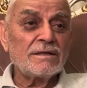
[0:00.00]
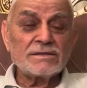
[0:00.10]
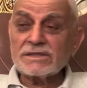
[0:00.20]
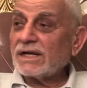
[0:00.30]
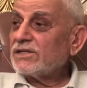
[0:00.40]

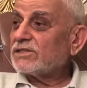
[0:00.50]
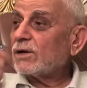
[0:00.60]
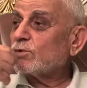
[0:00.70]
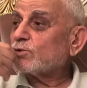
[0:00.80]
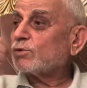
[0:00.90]
Sen ister
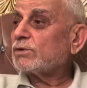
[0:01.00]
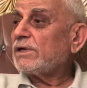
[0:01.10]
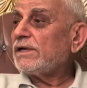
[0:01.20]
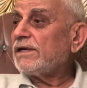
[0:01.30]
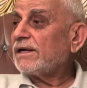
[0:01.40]
küçük
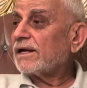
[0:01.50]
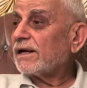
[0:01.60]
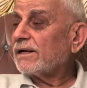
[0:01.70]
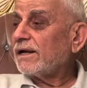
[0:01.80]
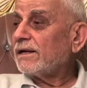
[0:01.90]
dilinden
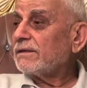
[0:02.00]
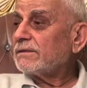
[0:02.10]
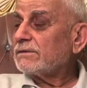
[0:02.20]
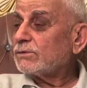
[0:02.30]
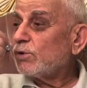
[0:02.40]
anla,
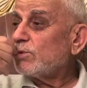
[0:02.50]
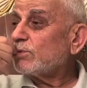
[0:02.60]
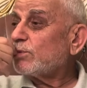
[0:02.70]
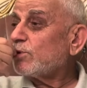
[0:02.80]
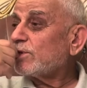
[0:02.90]
büyük,
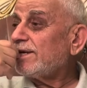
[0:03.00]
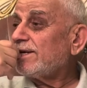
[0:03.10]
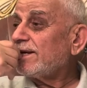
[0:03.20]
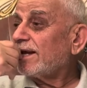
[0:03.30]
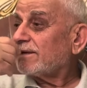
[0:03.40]
büyük
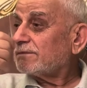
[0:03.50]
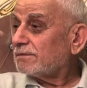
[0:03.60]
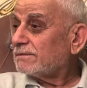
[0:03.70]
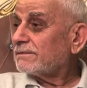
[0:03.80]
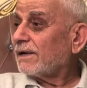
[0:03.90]
dilinden
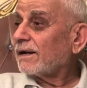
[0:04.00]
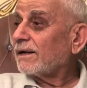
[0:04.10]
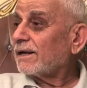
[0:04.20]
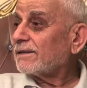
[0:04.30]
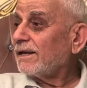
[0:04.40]

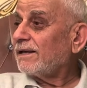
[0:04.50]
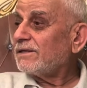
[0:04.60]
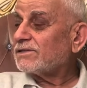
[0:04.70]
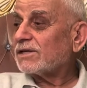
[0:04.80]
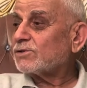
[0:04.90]
Allah de,
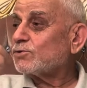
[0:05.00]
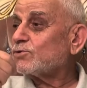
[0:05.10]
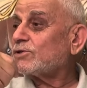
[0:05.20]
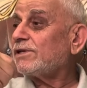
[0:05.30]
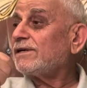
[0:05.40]
isterse
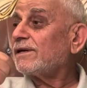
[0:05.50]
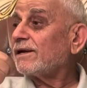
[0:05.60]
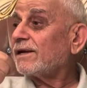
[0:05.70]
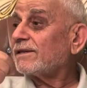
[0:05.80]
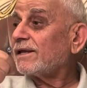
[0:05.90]
küçük dilinden
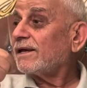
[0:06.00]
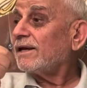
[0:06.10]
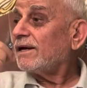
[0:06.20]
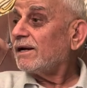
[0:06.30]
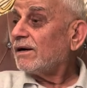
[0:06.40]
Allah de.
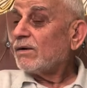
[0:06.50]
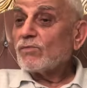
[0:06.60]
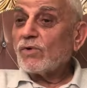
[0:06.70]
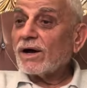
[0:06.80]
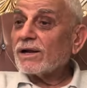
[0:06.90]

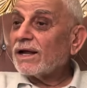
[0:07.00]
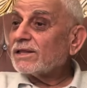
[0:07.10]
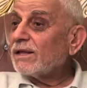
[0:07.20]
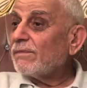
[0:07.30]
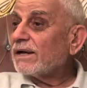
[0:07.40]
Bu Allah
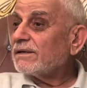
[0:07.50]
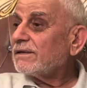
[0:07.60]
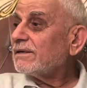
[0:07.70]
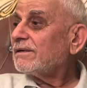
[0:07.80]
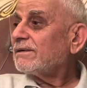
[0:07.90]
demek,
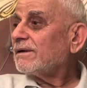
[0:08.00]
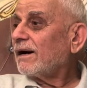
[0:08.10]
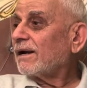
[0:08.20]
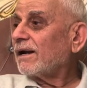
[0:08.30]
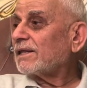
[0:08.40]

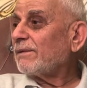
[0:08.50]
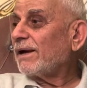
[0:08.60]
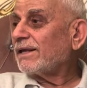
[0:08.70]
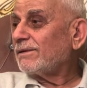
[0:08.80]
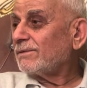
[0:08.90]
Allah demek
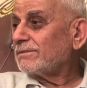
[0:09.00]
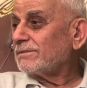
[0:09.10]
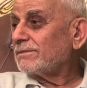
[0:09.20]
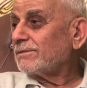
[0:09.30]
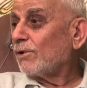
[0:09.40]

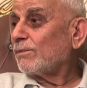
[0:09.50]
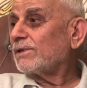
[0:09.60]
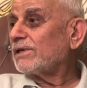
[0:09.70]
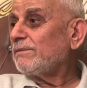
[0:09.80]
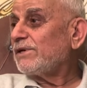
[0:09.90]

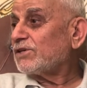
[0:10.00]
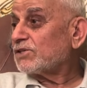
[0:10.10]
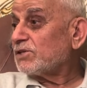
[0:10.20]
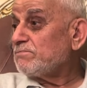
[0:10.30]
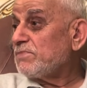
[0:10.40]
olmadığını
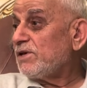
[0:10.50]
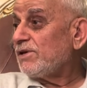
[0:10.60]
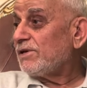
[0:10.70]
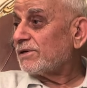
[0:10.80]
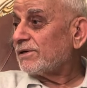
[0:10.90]
bileceksin bir.